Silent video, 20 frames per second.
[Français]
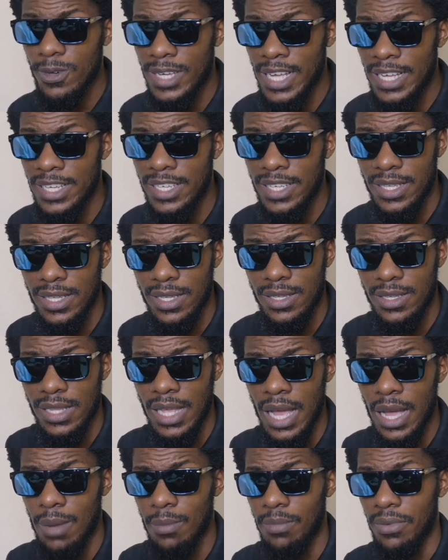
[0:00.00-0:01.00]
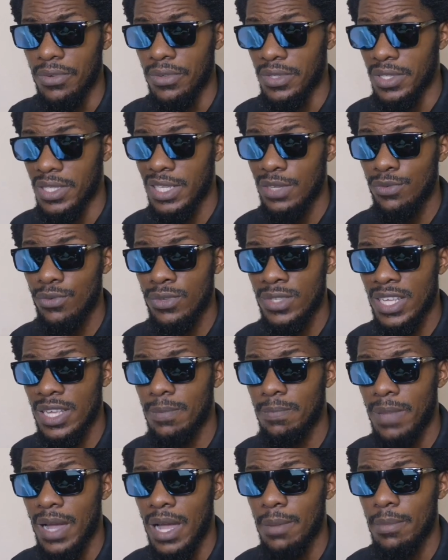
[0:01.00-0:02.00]
pour gagner c'est simple. Si vous
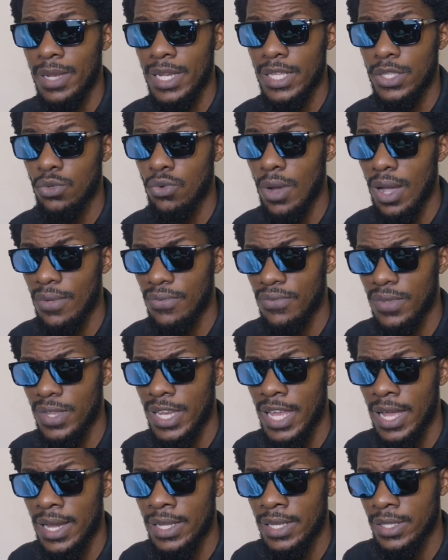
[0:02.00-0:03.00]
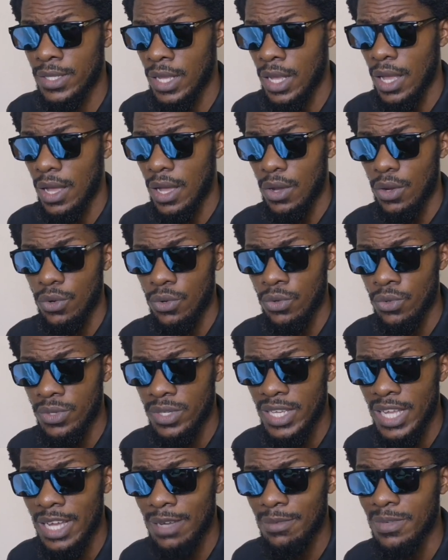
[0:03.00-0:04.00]
êtes parmi les trois finalistes au
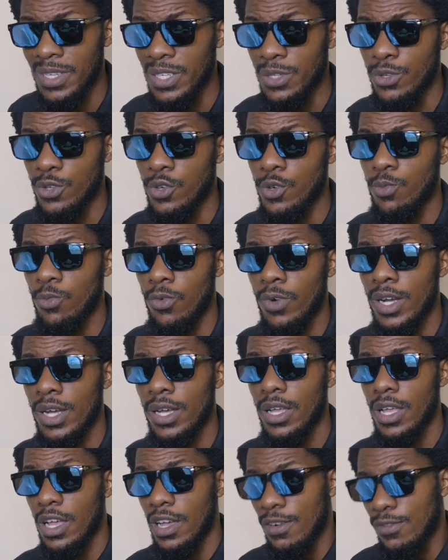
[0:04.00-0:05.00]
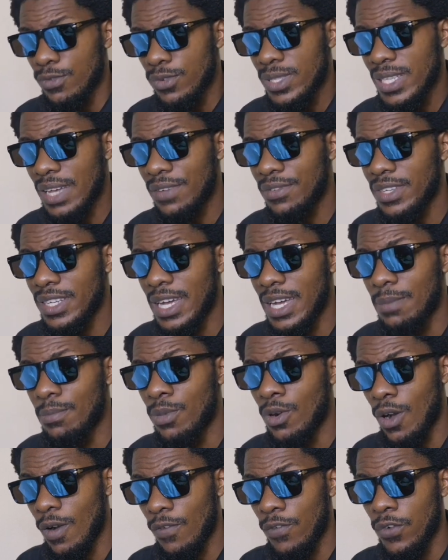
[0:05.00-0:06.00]
terme des deux mois, vous avez
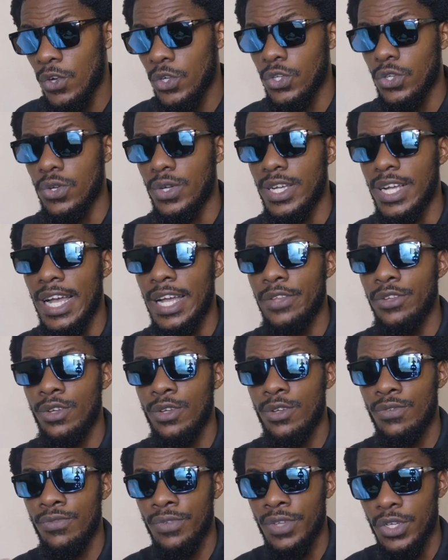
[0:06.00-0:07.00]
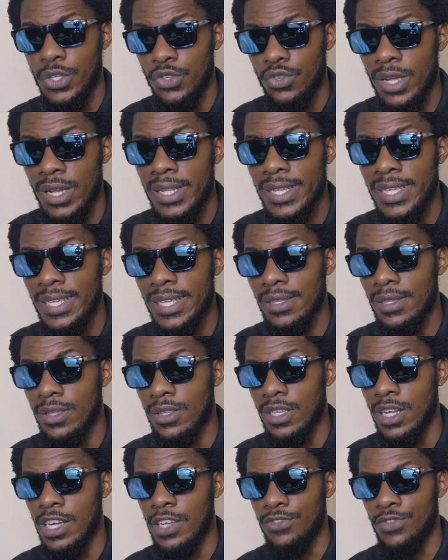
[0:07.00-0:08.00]
d'abord votre cagnotte virtuelle qui se
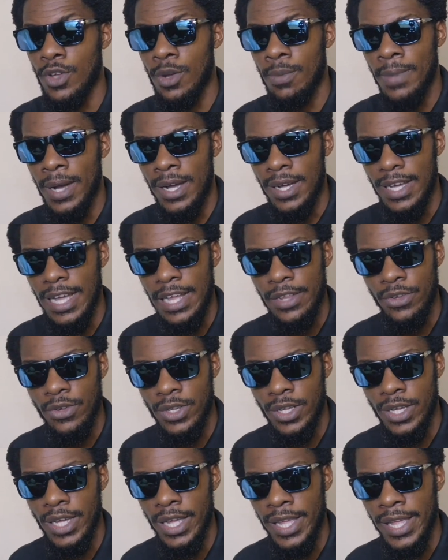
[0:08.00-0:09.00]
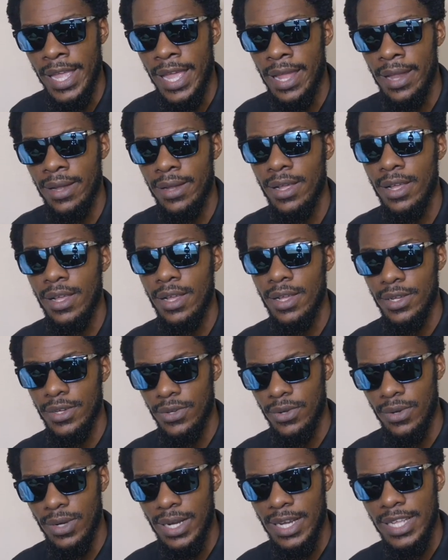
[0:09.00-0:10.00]
transforme en cagnotte réelle.
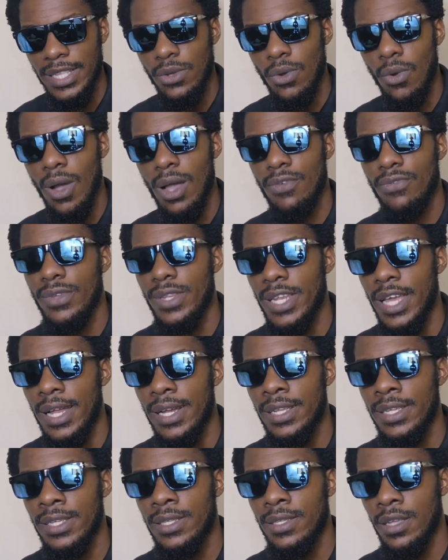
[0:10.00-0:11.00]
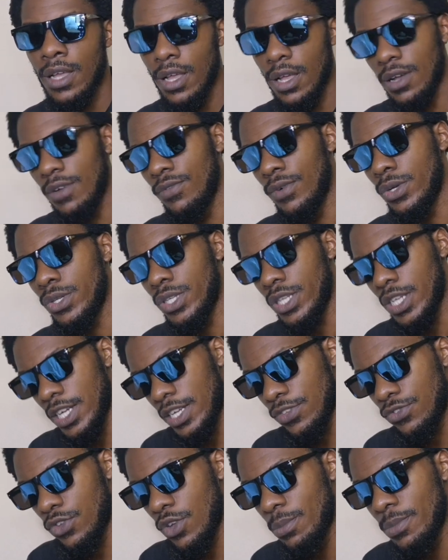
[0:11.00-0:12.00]
Donc les trois finalistes vont
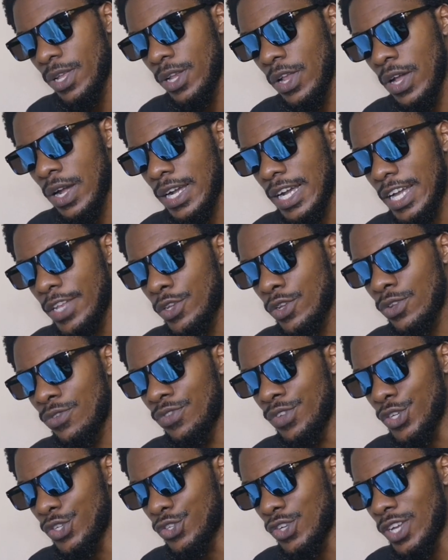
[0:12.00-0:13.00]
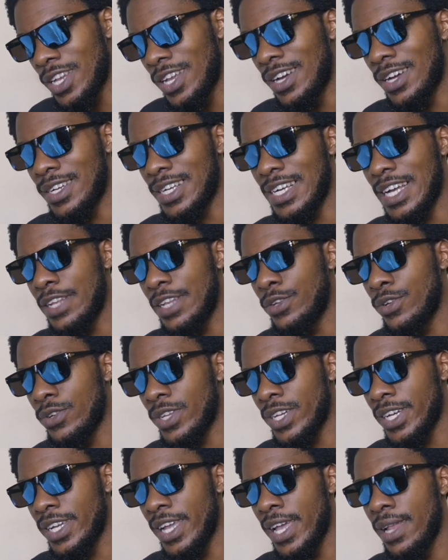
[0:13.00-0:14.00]
transformer leur cagnotte virtuelle en
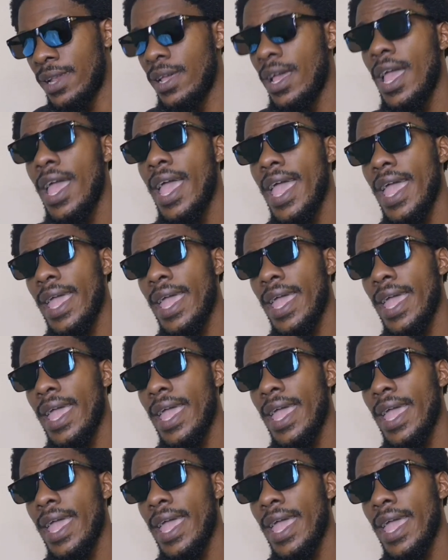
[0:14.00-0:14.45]
cagnotte réelle.